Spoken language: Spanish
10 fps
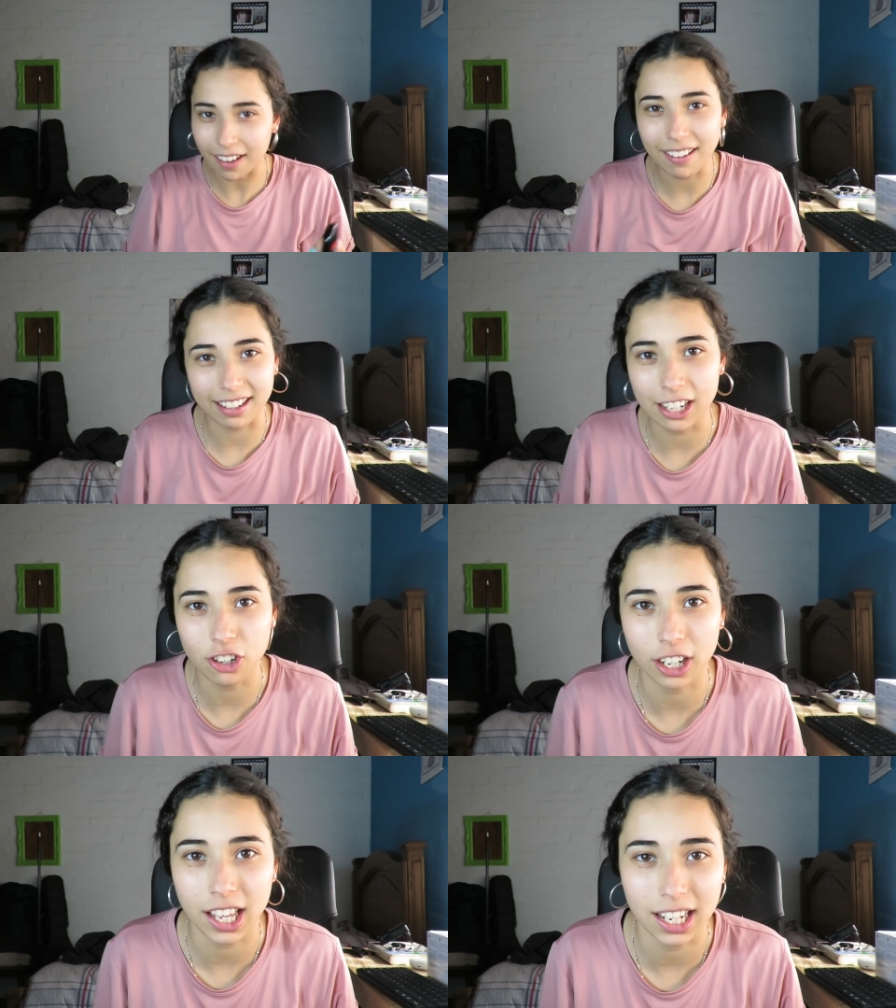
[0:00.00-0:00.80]
Estaba re
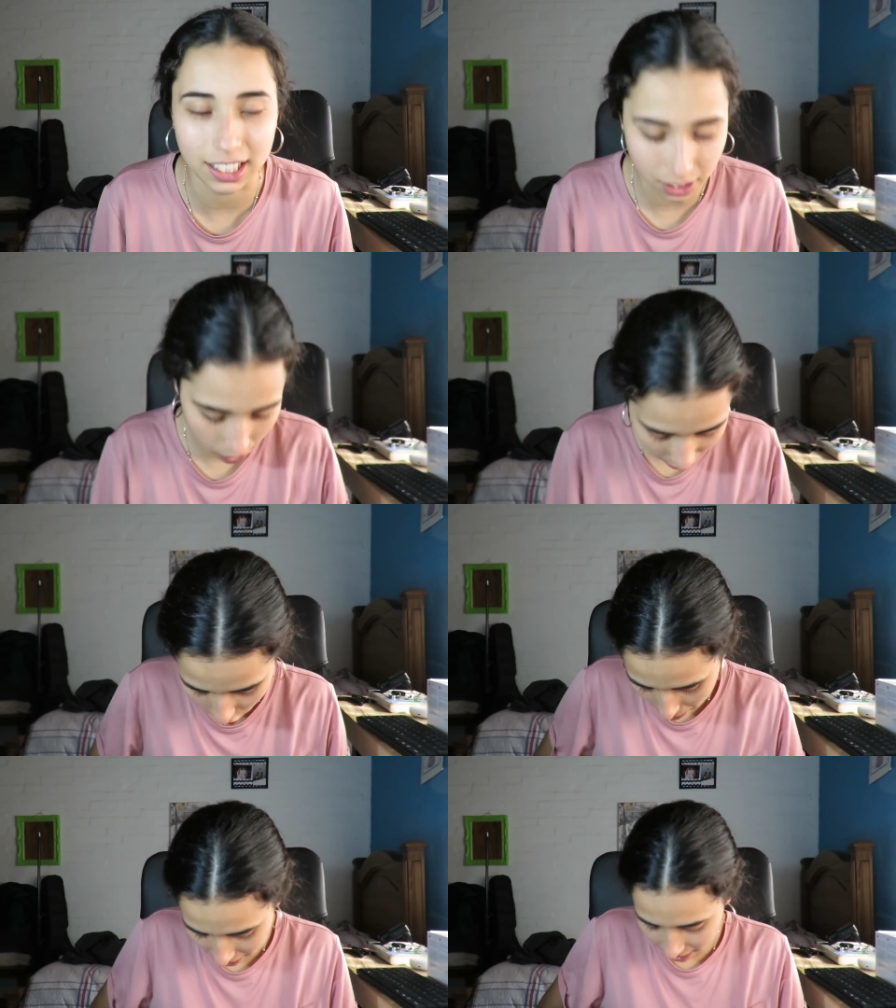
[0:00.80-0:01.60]
enojada la chabona,
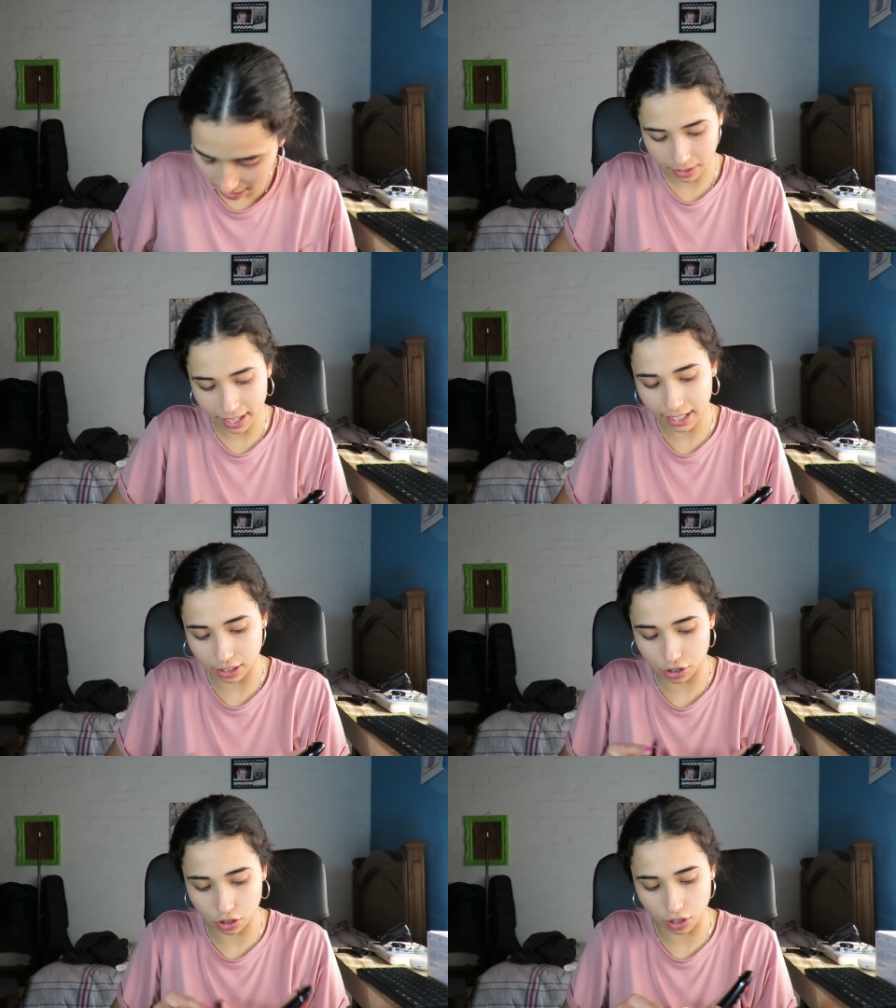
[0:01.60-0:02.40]
no, mentira. Es
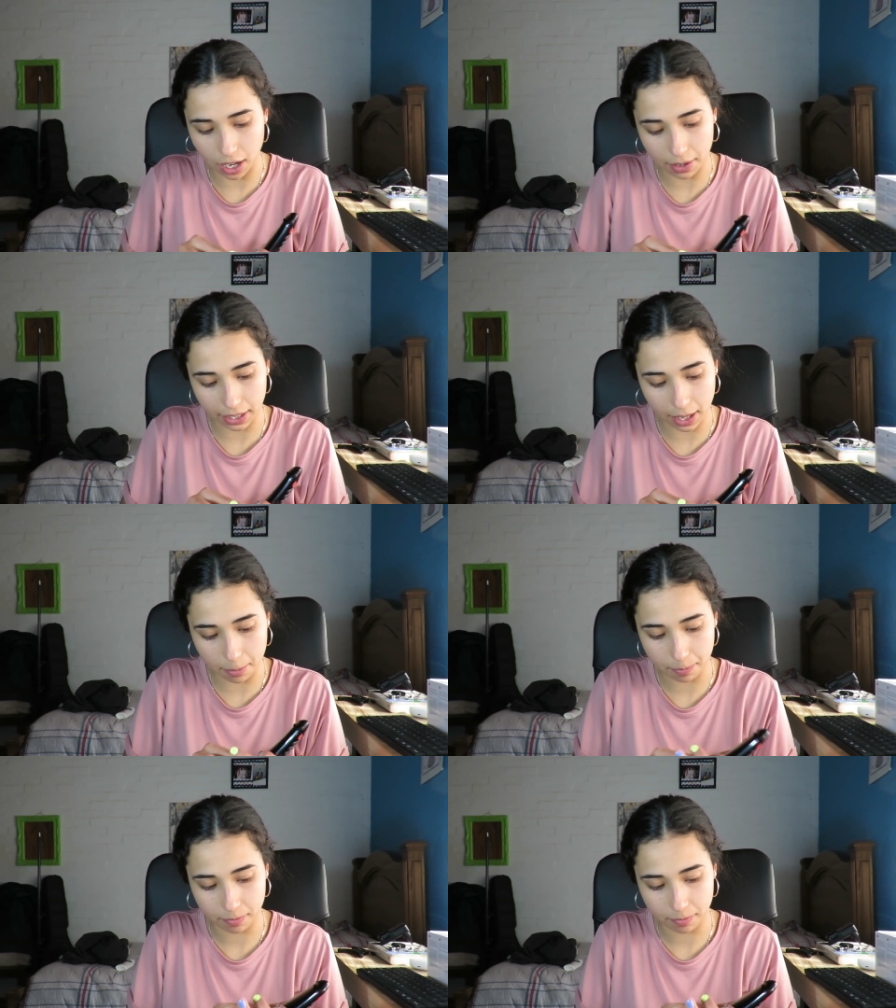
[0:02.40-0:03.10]
gracioso, la verdad.